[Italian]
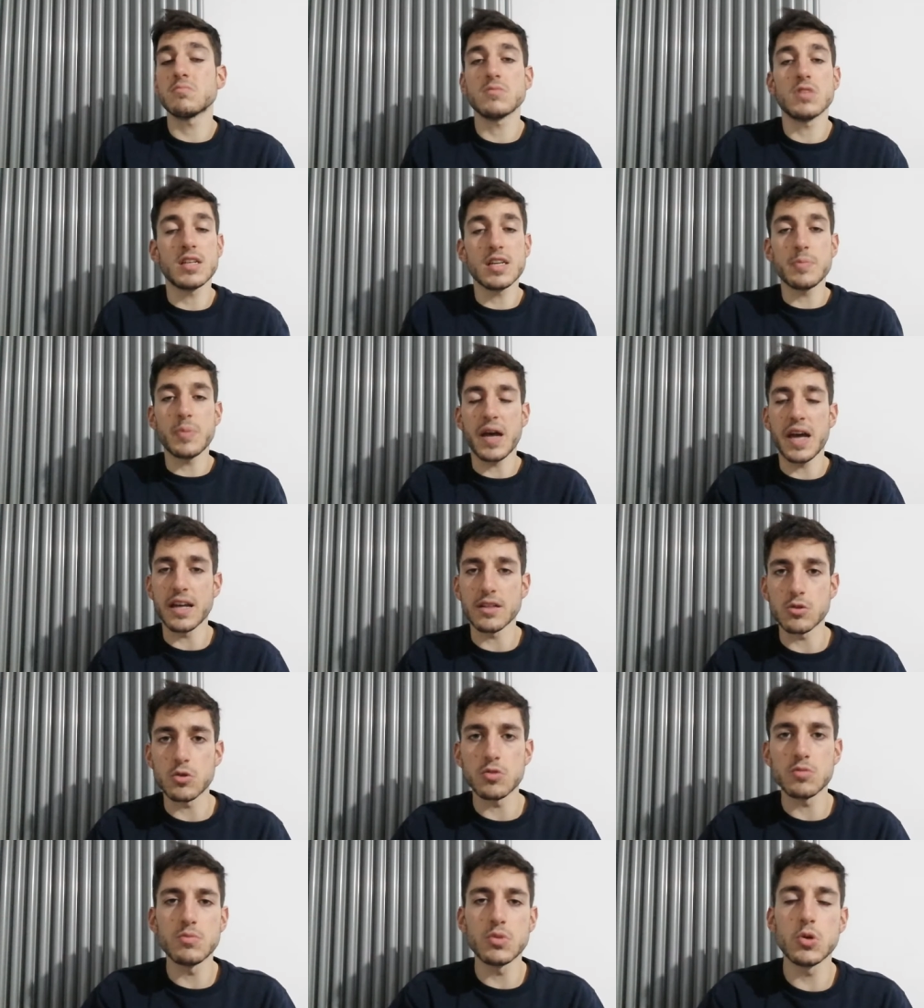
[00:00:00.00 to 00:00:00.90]

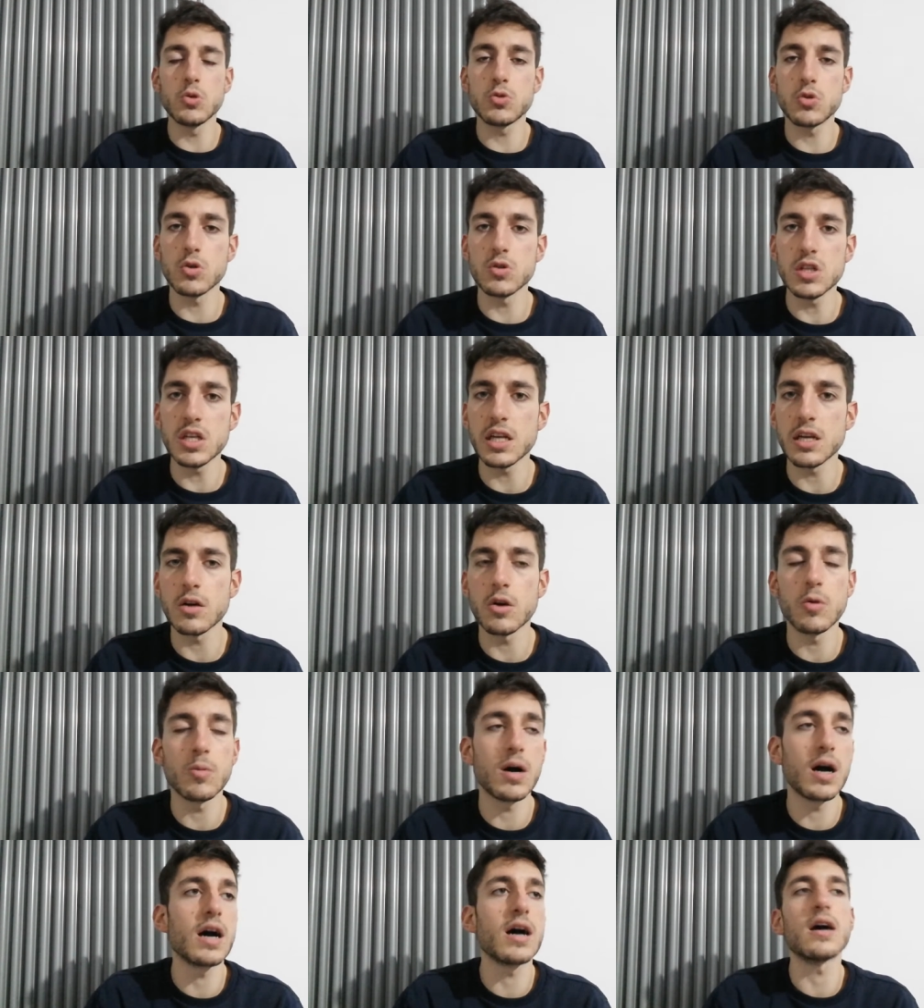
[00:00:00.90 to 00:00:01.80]
ripeto, brutto
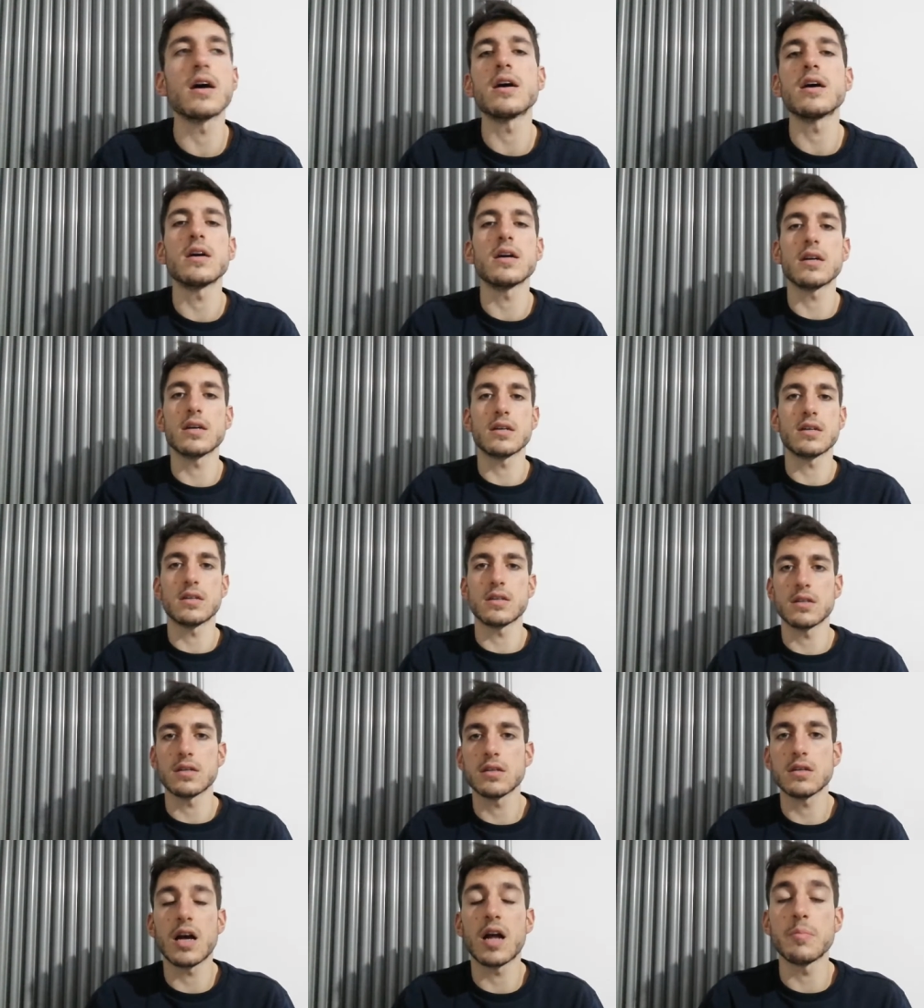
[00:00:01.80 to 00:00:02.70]
dirlo,
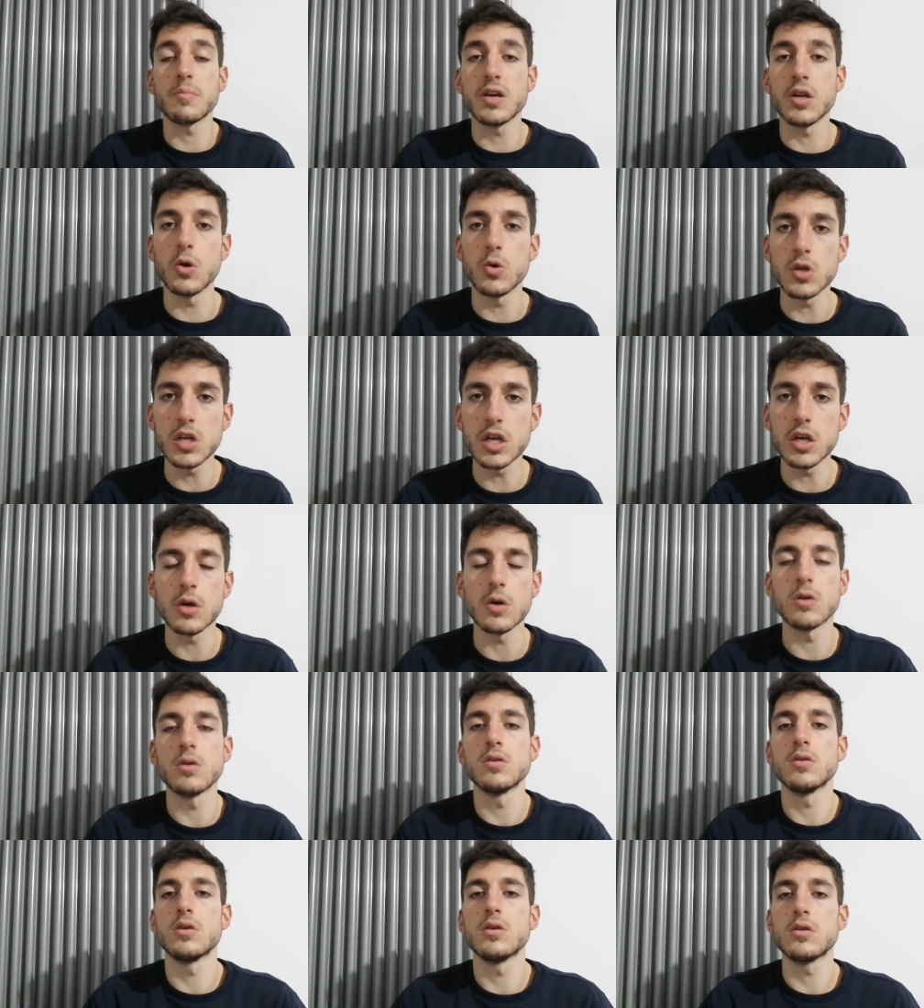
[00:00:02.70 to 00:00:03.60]
ma eh, almeno
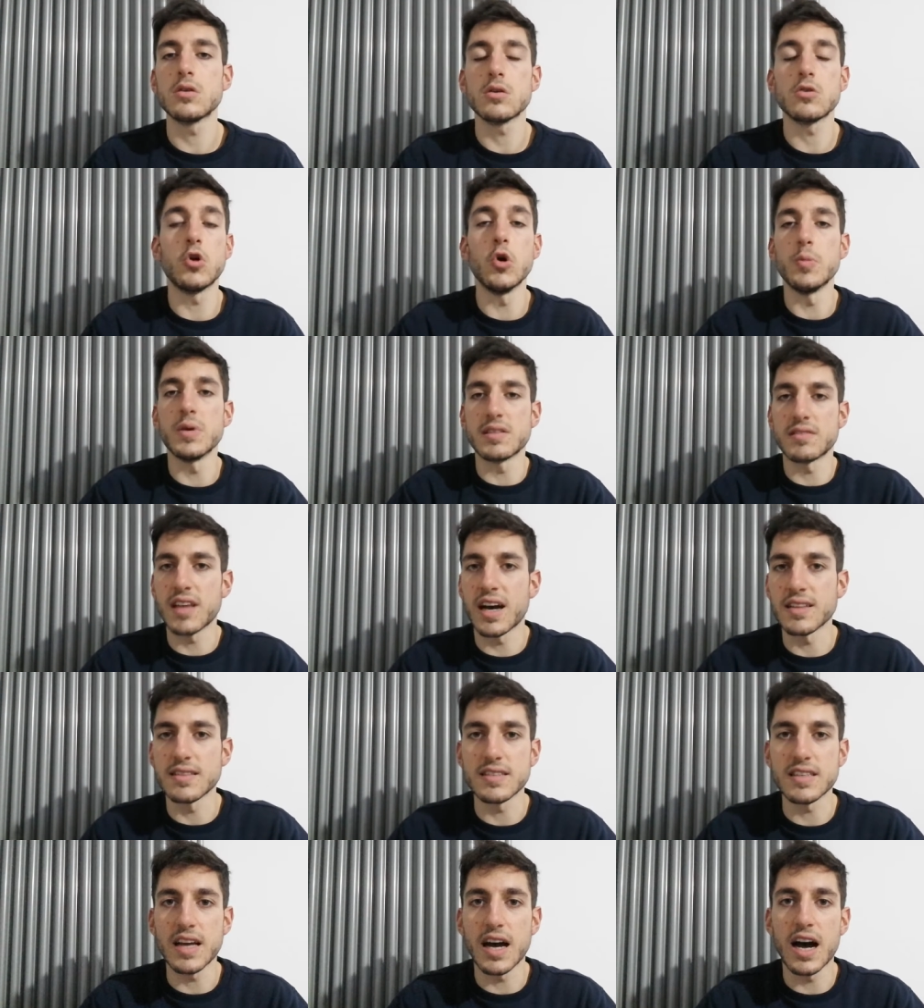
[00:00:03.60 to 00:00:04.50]
io, come
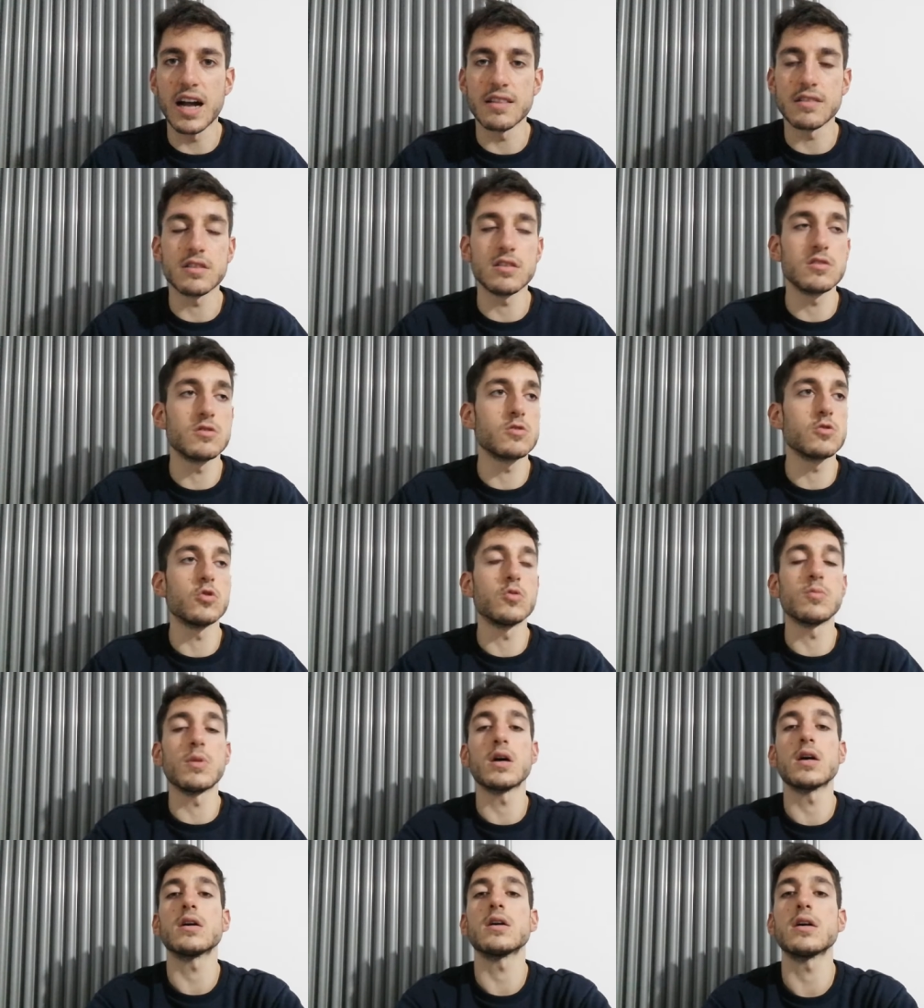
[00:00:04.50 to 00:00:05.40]
tanti altri,
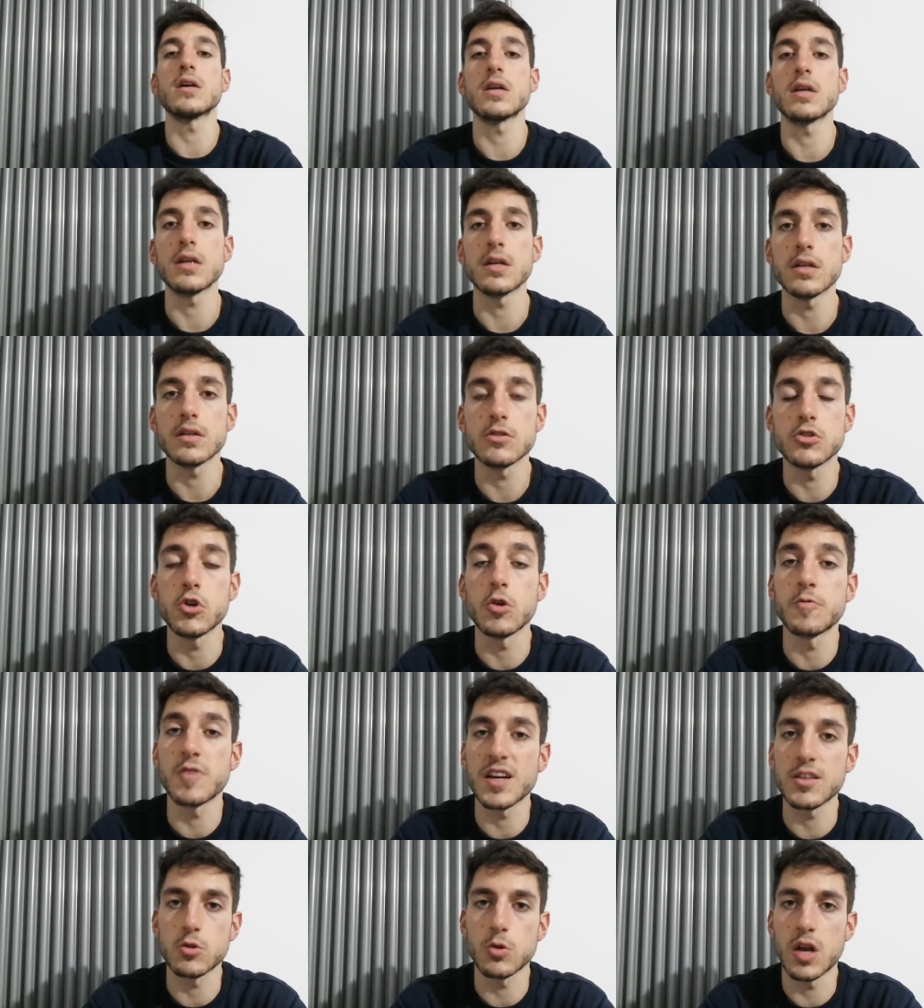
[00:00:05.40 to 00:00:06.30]
insomma, eh, ci ho
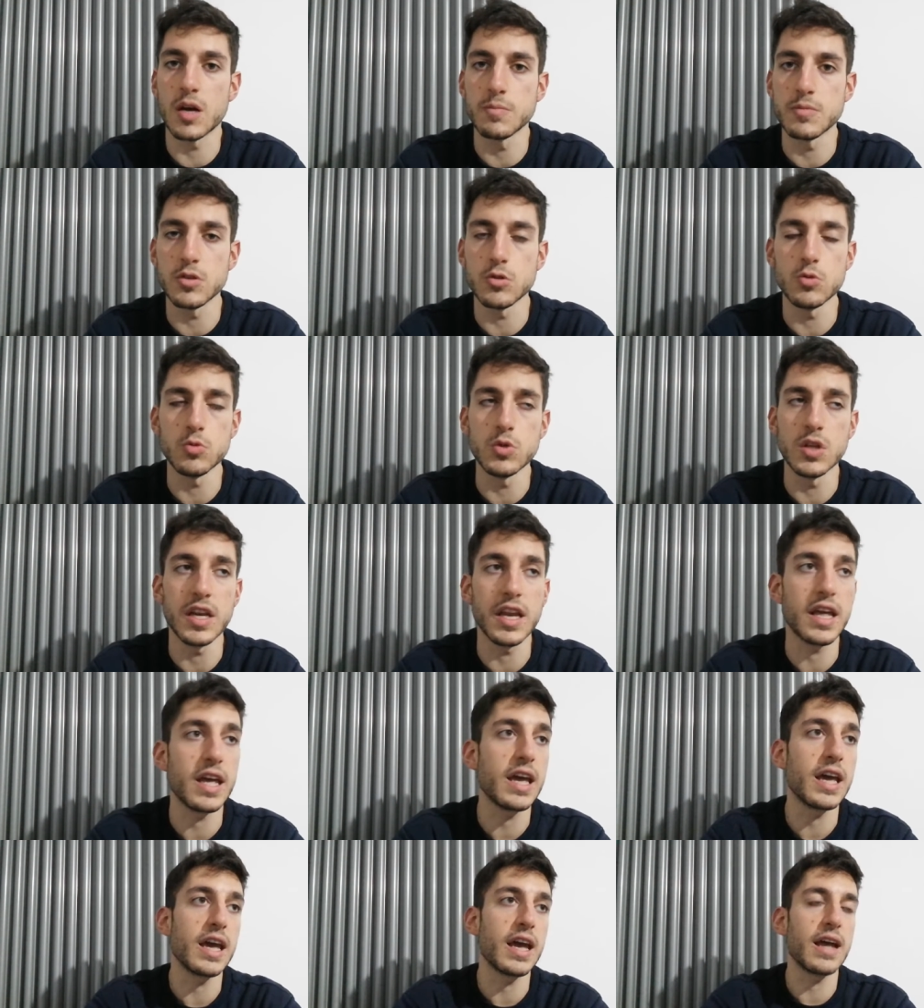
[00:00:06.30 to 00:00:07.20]
fatto l'abitudine
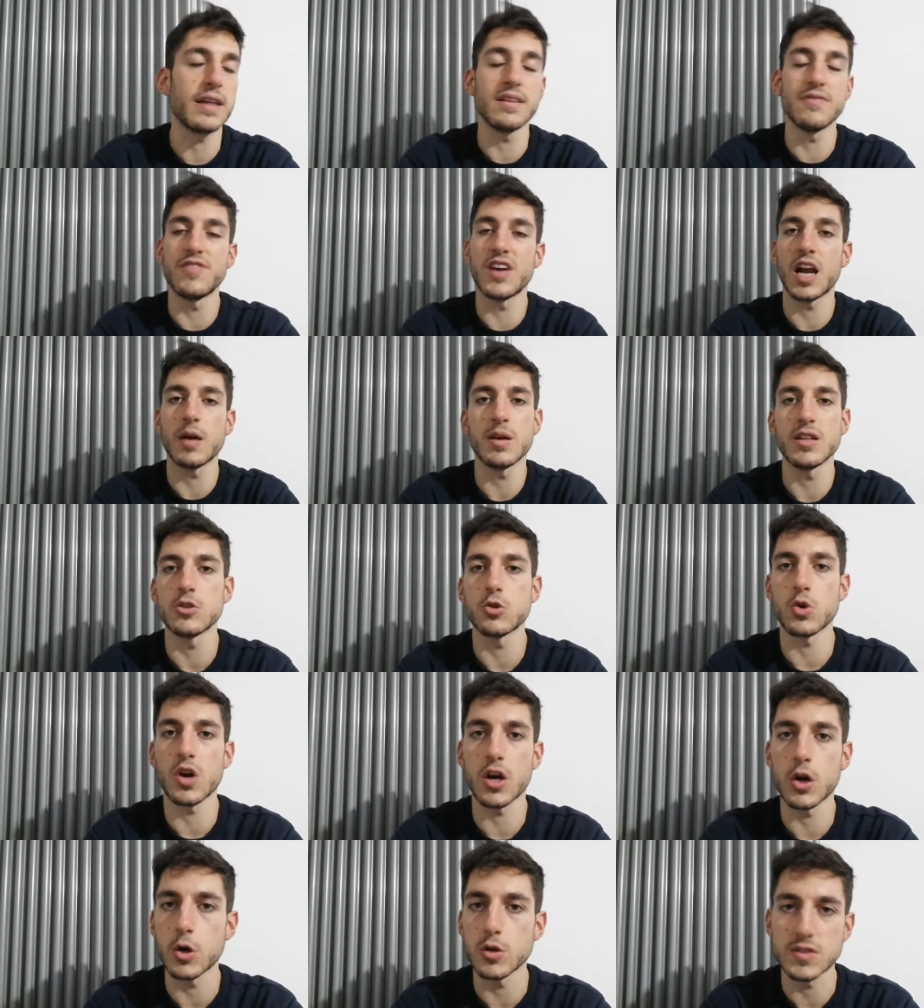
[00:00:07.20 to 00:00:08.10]
ed è veramente
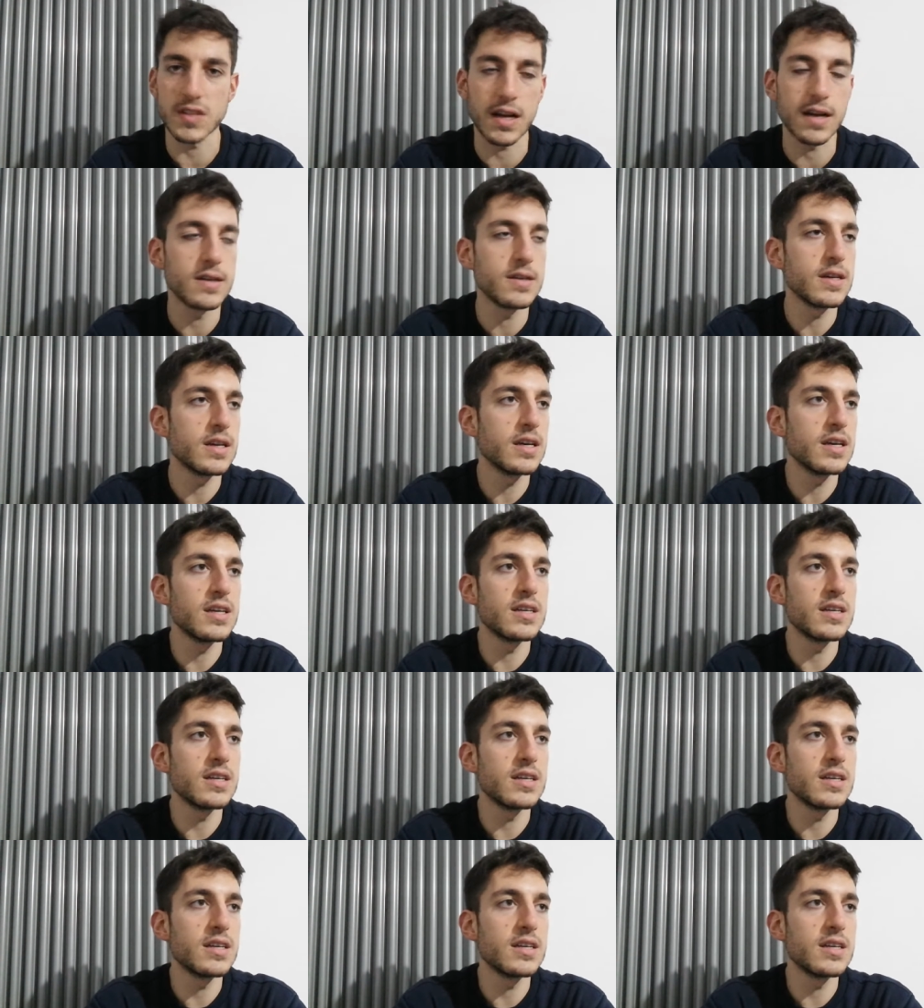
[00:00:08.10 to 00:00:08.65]
una cosa